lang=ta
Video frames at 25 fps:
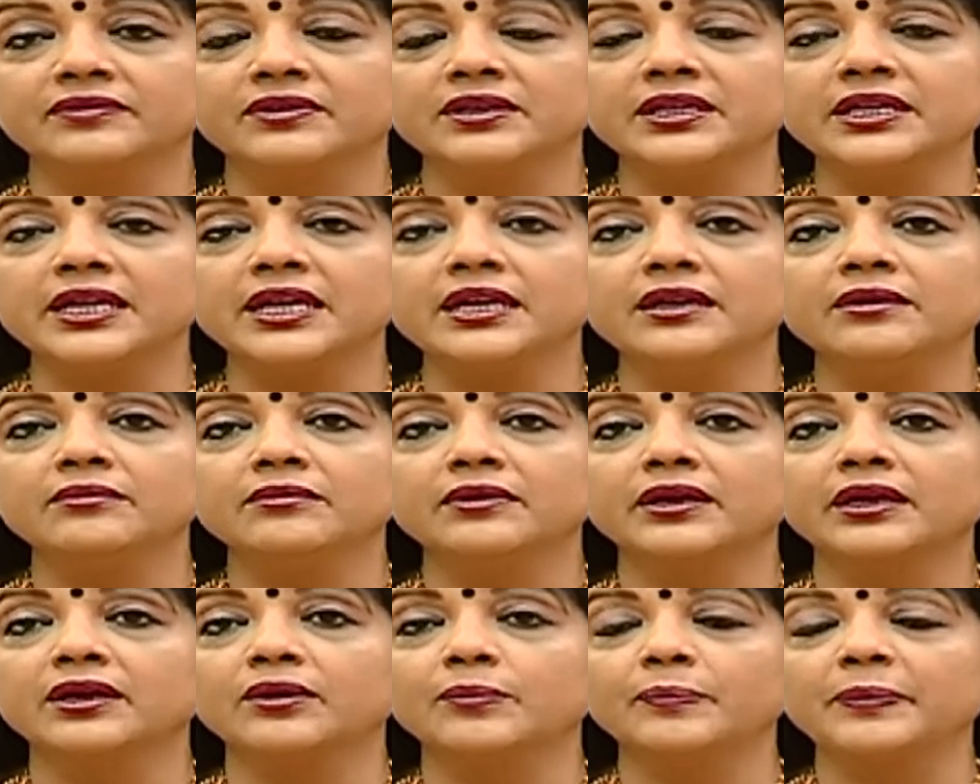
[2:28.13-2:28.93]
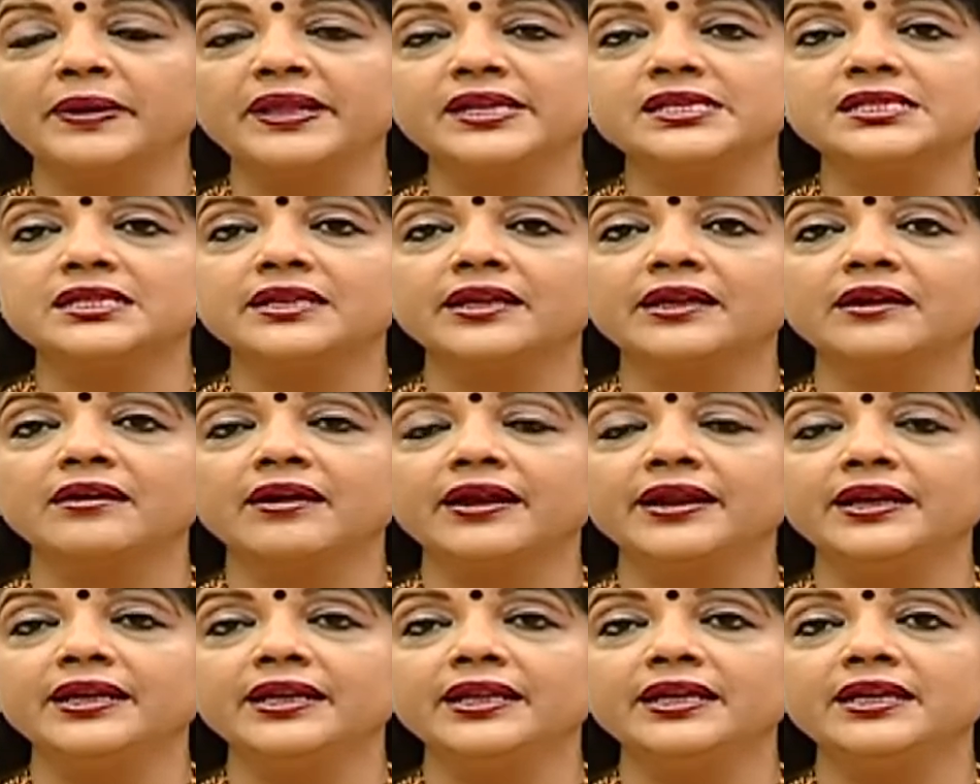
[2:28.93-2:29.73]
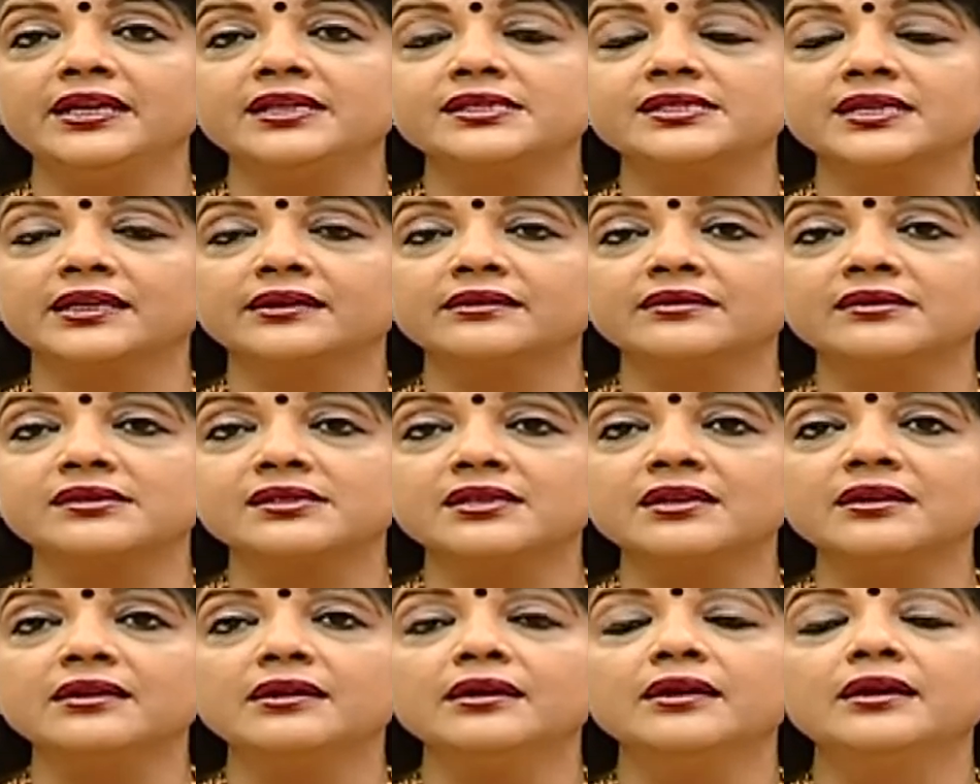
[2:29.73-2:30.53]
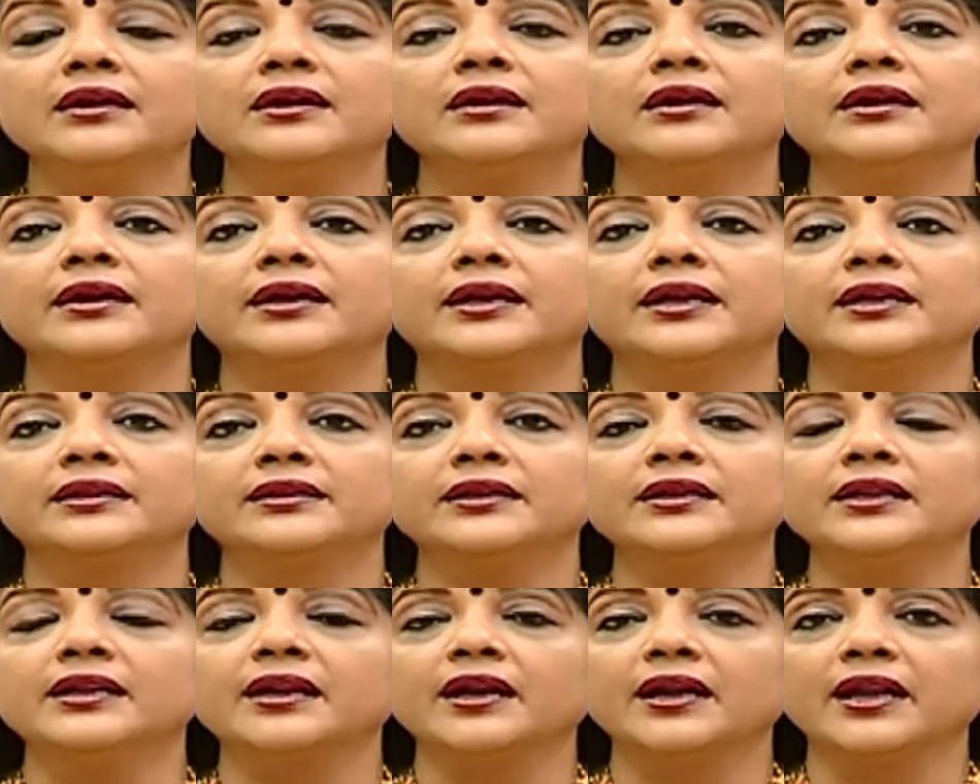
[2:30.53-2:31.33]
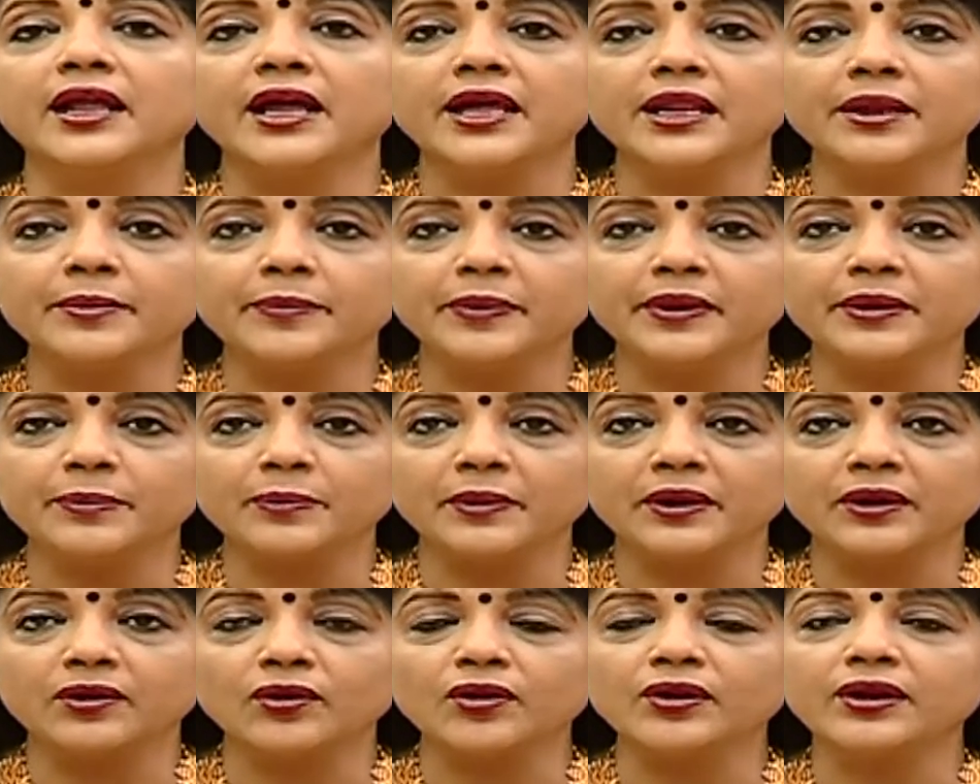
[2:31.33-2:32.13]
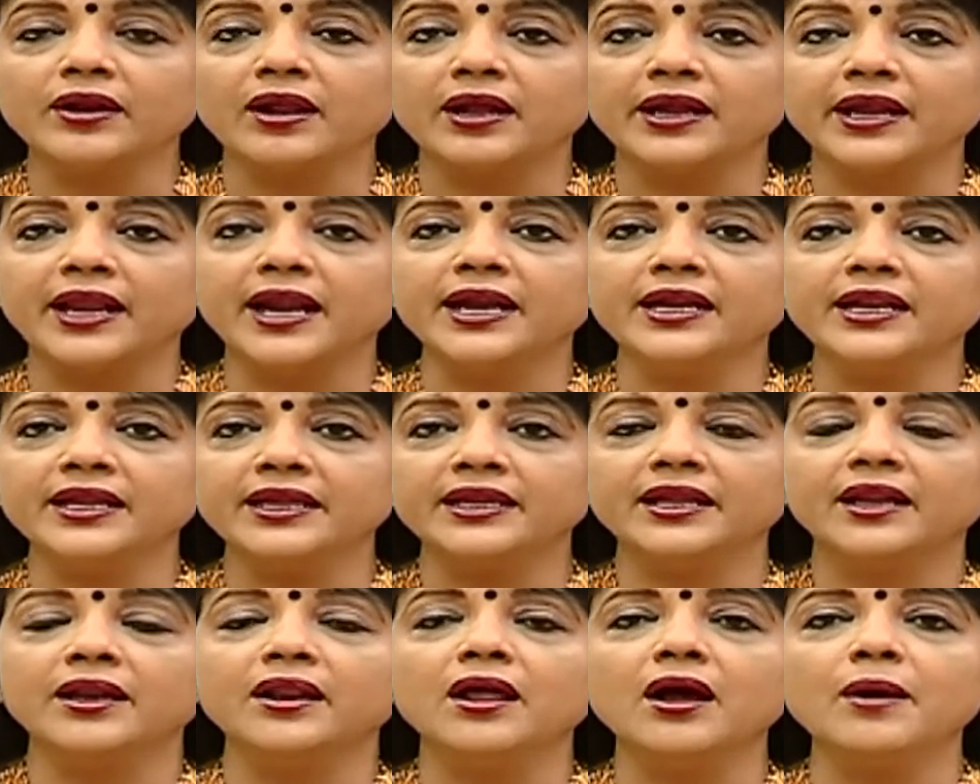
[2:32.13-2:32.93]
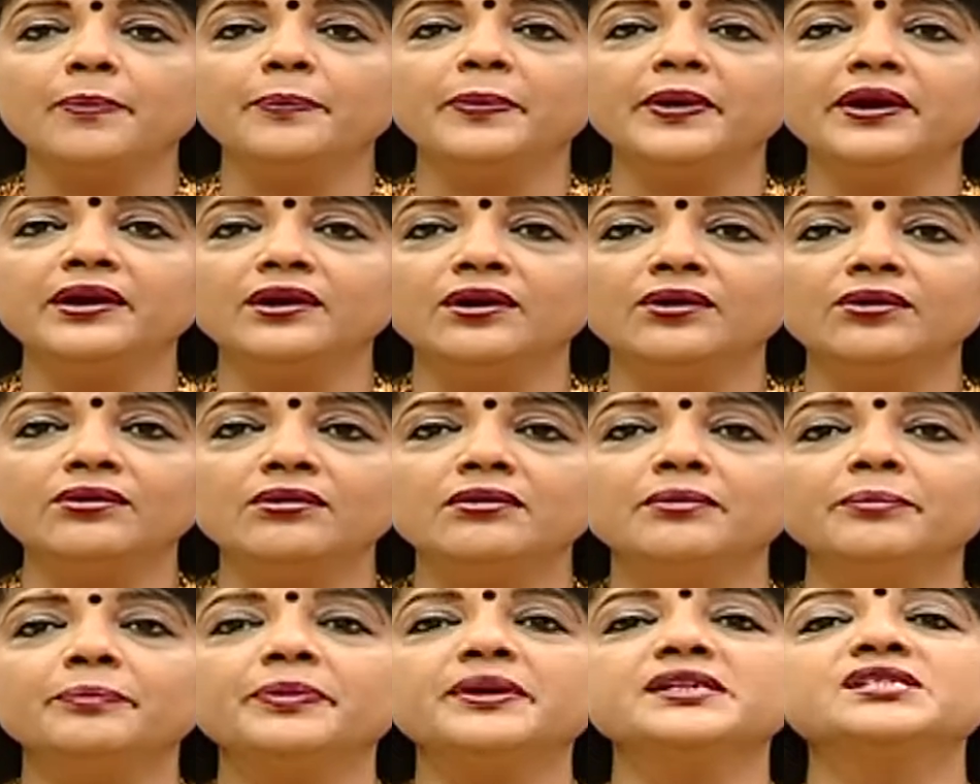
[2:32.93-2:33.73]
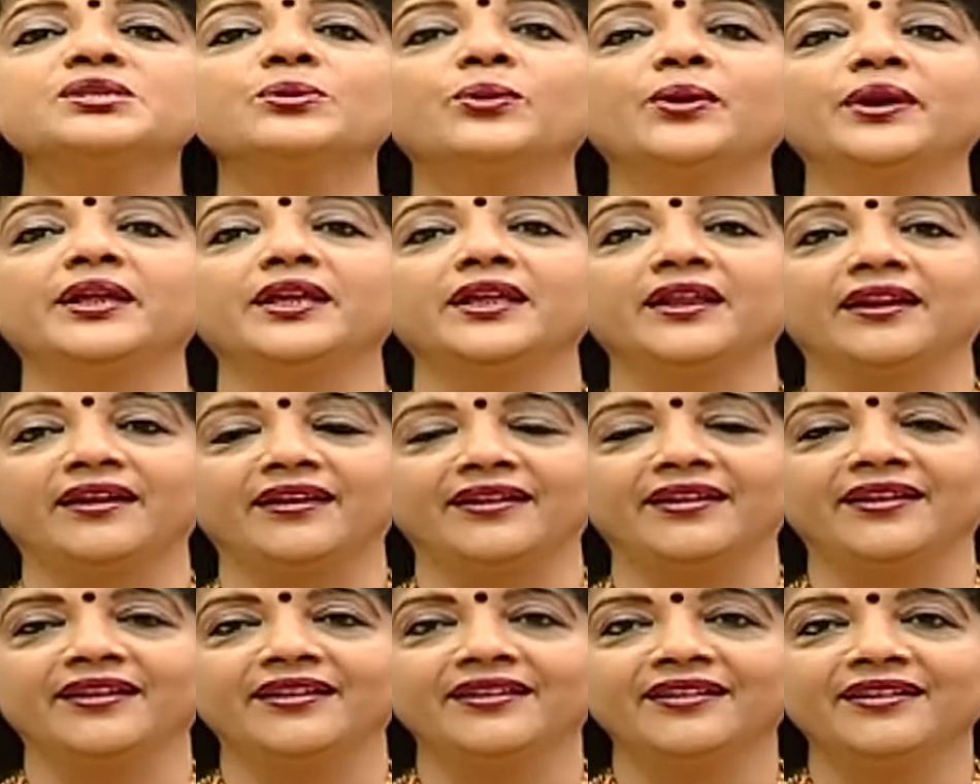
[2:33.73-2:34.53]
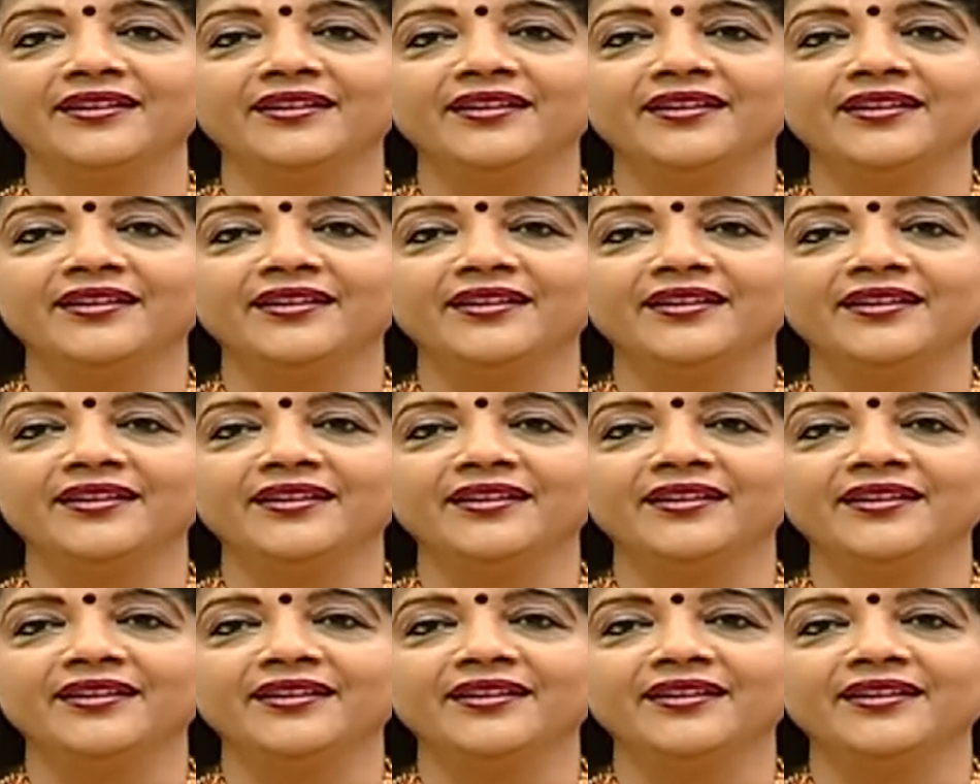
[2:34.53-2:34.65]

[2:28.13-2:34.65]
ஒர்க்கிங் எங்கள் பிளேஸில் எங்கள் ஐடி செக்டர்ஸில் கிட்டத்தட்ட ரெண்டாயிரம் பேர் பண்ணுறோம் நான் கேட்ட எல்லா பெண்களும் பிசிஓடிங்கிறாங்க